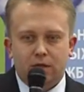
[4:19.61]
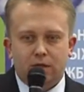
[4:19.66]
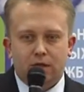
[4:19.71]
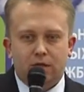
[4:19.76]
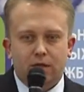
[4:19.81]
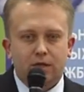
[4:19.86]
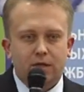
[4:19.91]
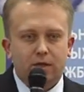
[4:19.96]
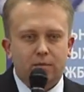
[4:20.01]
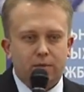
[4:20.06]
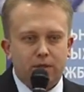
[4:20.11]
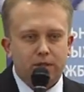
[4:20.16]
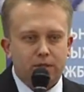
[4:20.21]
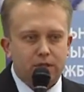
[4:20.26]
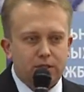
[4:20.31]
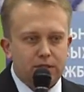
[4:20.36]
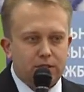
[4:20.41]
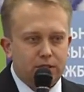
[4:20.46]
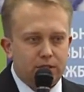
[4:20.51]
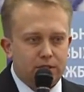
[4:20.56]
линии
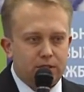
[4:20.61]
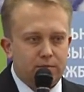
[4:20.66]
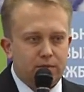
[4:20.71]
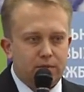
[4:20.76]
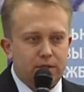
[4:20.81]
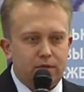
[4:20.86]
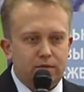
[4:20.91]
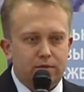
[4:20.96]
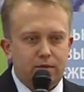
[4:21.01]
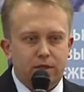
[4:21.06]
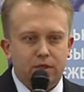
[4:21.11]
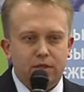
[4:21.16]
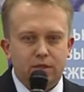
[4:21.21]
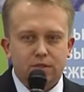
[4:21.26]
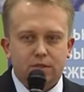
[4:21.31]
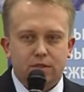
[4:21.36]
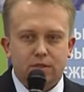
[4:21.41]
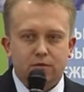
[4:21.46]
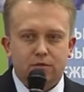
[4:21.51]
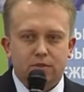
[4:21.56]
поддержки и сопротивления
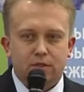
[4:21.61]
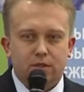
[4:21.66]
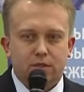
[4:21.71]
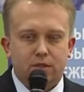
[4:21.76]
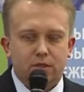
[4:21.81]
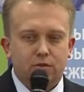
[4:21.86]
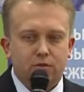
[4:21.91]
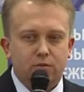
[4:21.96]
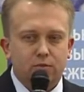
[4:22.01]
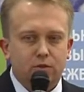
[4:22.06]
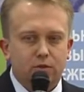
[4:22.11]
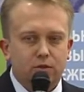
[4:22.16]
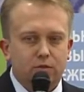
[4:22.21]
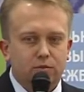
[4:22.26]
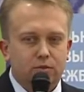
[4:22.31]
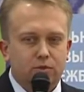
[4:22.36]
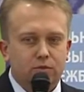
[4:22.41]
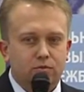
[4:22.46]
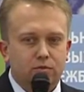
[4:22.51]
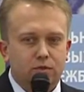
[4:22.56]
остаются на одном и
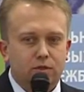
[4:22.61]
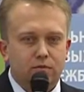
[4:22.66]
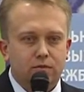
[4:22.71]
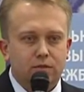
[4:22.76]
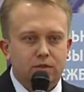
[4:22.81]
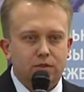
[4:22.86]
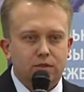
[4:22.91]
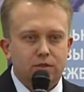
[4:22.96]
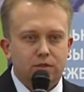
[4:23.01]
том же уровне.